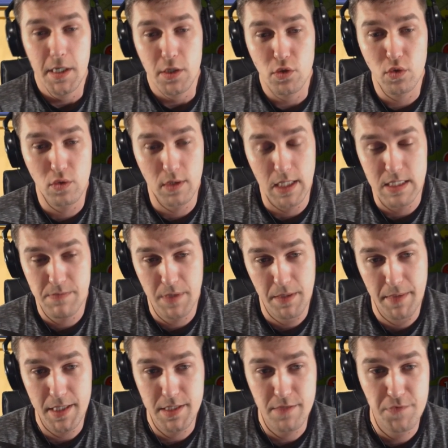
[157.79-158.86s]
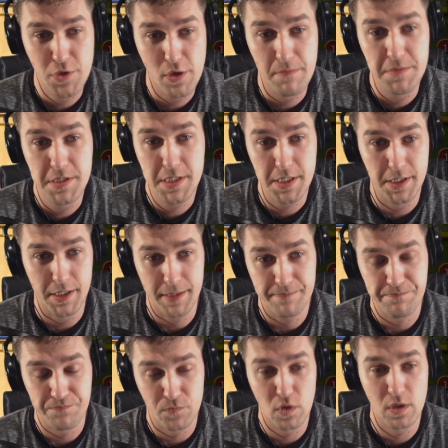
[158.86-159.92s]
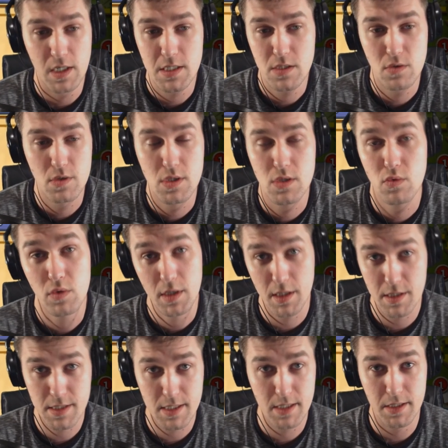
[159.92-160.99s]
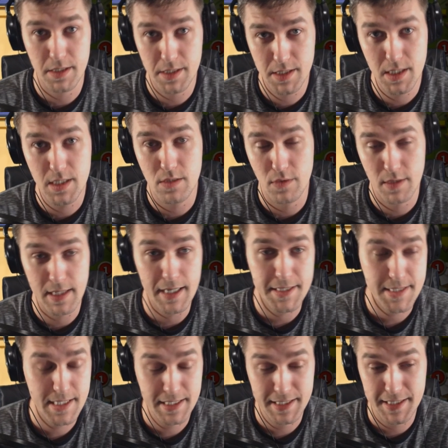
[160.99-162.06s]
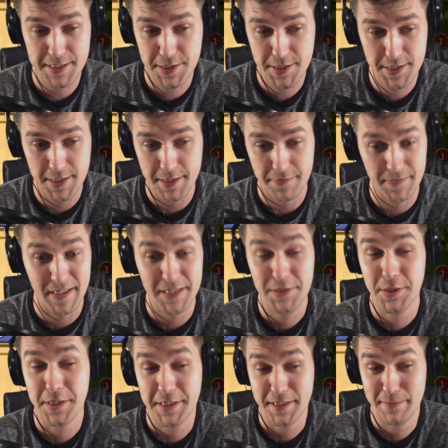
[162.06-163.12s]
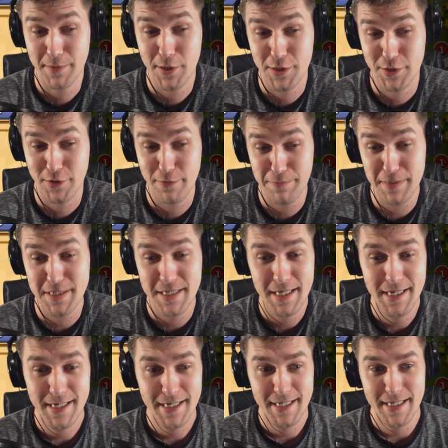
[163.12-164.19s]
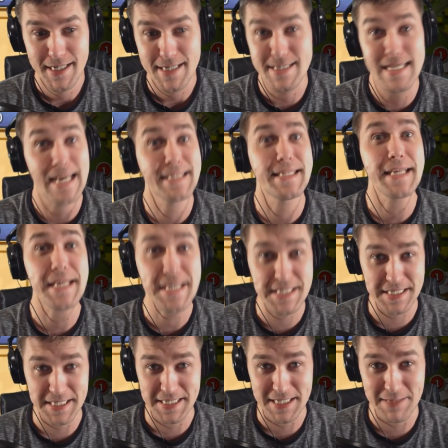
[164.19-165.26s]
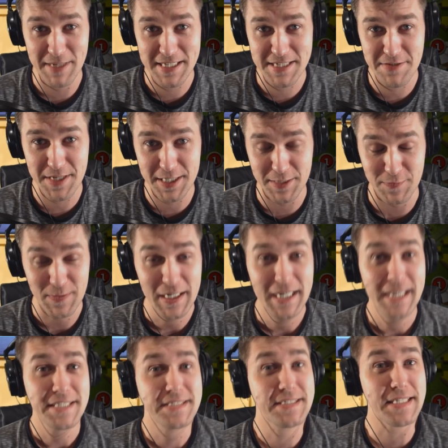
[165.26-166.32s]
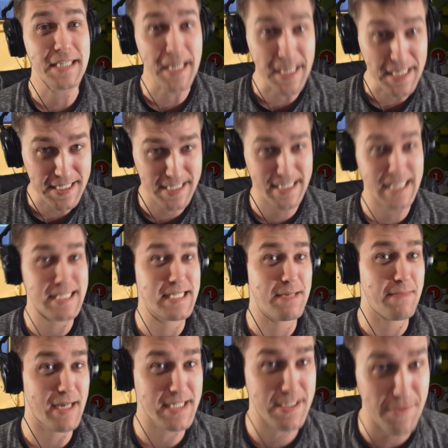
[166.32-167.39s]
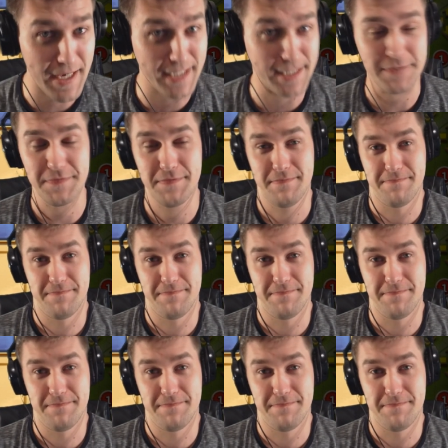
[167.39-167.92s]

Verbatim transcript: Тут у нас, понимаете, в чем дело? У нас тут сутки целые действует акция от AGG, в которой ты можешь купить за 300 самоцветов 300 самоцветов!